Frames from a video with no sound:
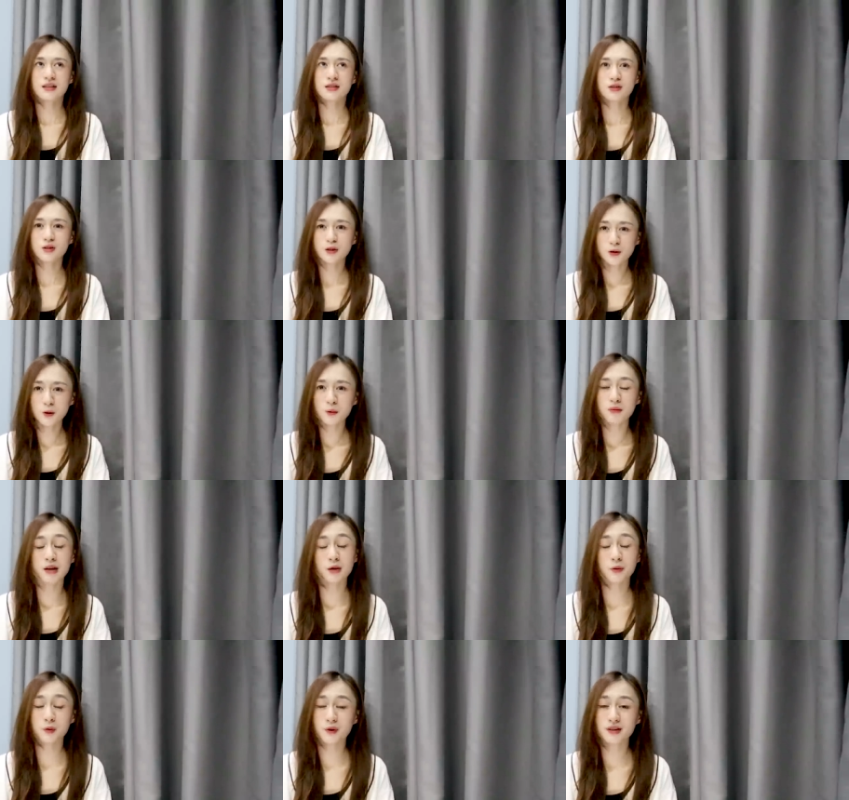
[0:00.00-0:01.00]
cho đến lúc
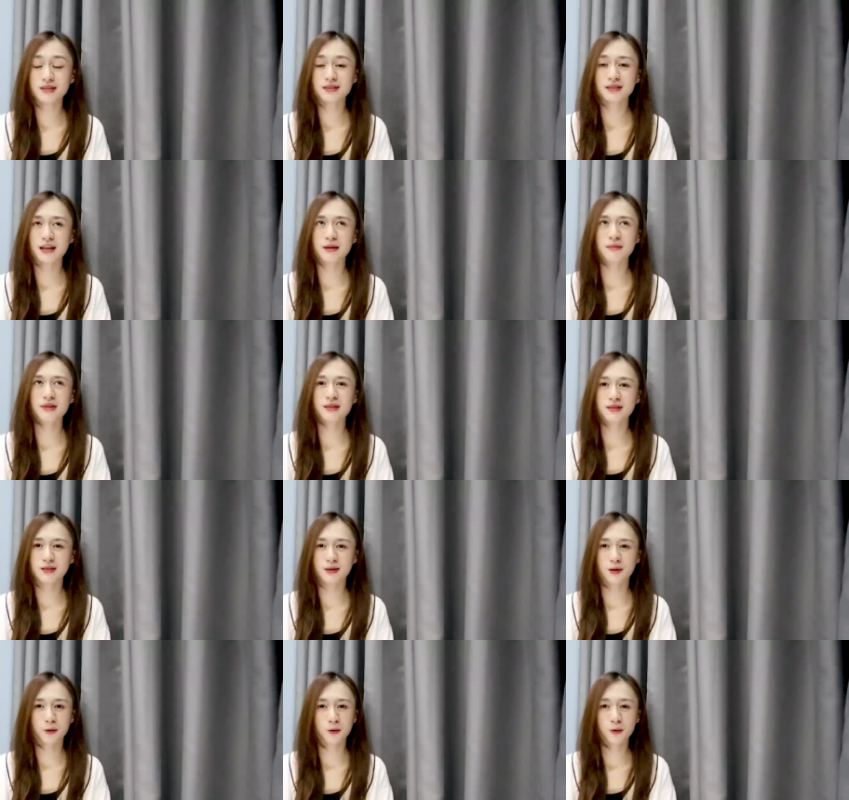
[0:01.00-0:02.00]
mà crush thấy mình
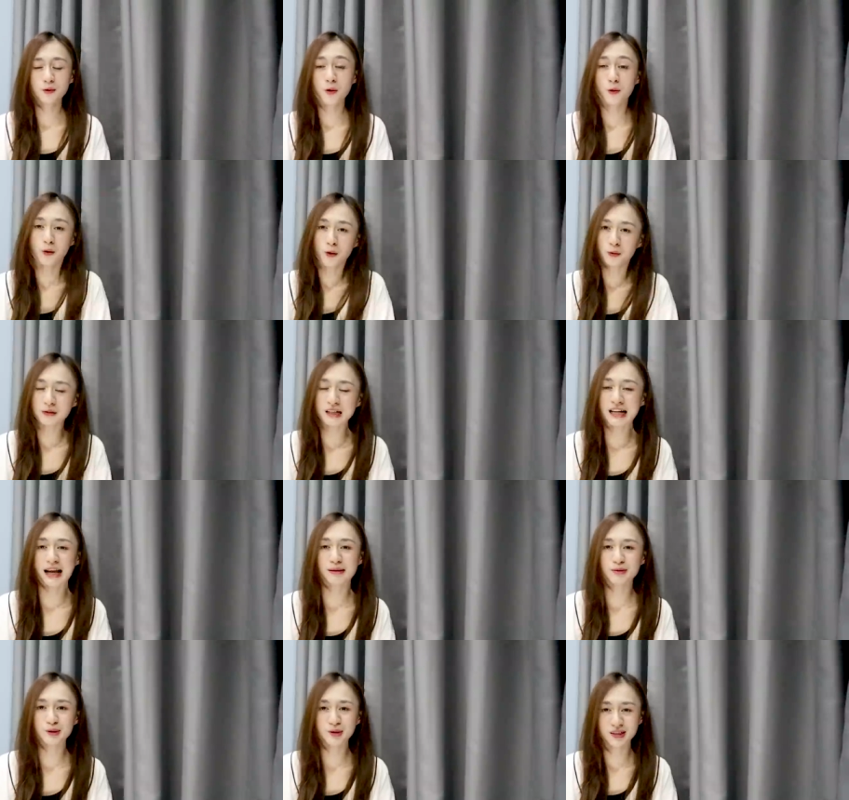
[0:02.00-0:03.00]
kiểu cũng hùng hục đi
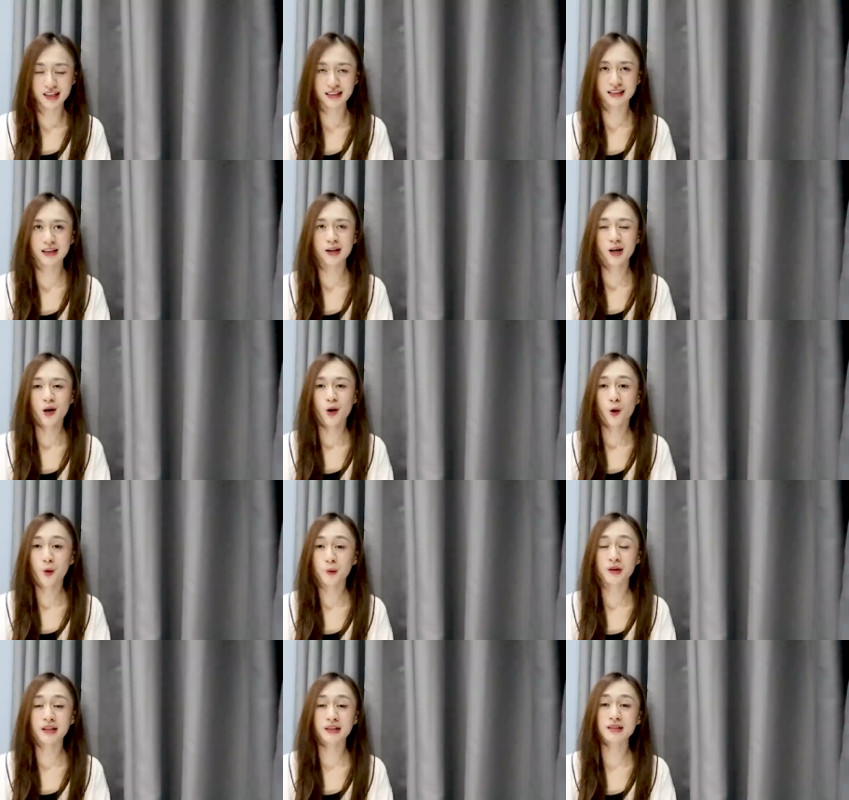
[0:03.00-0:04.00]
làm từ thiện này
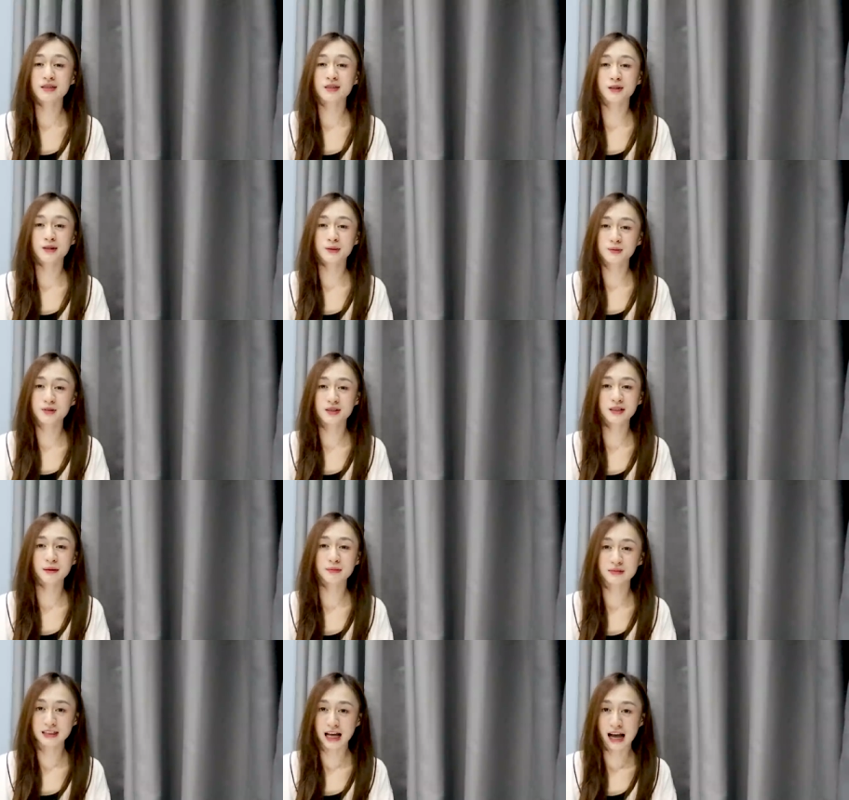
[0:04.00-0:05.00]
hôm đấy đi trời mưa
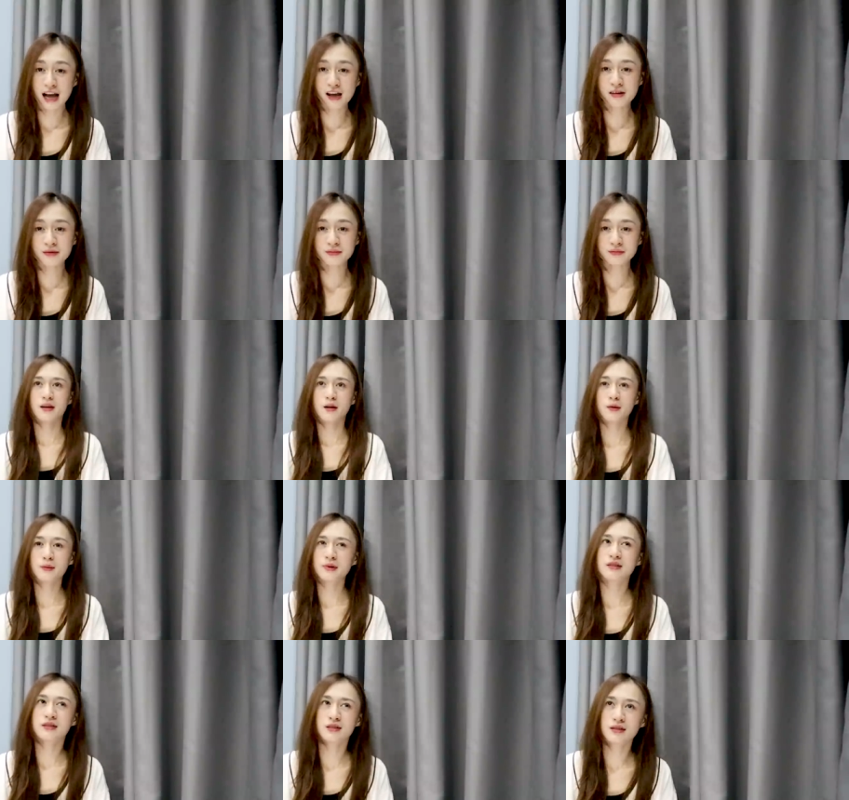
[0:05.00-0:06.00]
tầm tã mà
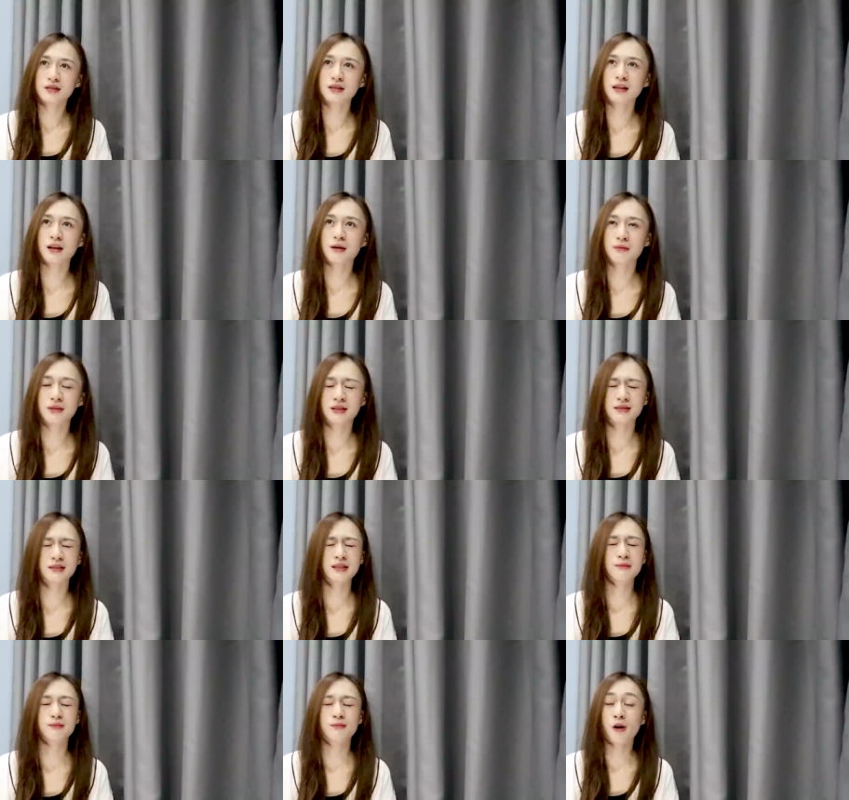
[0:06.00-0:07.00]
mình nhớ rằng là mình
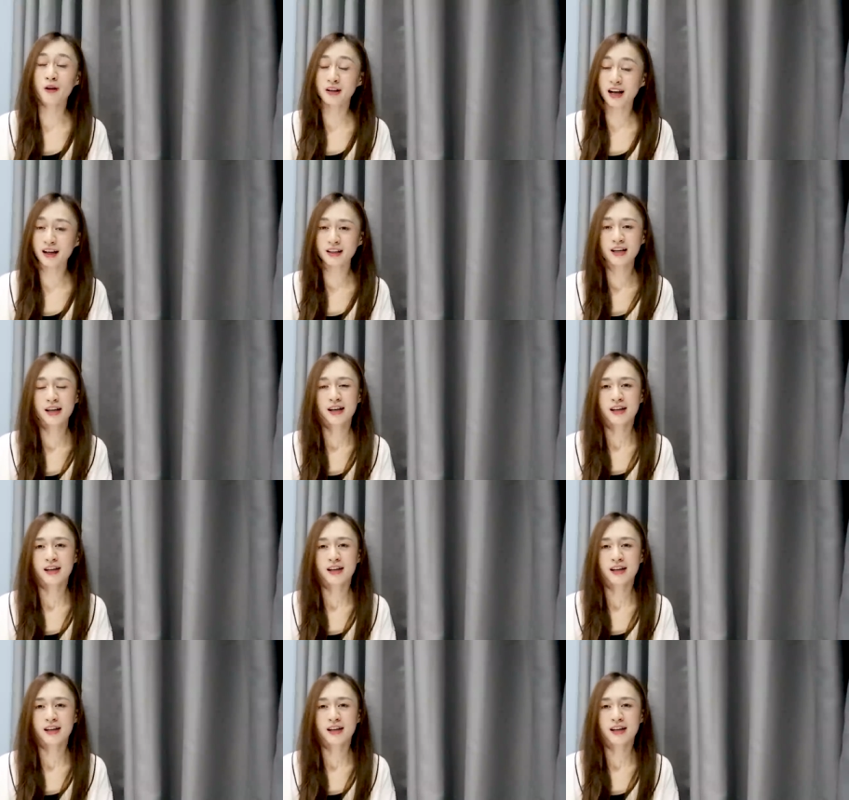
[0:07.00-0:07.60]
tìm mọi cách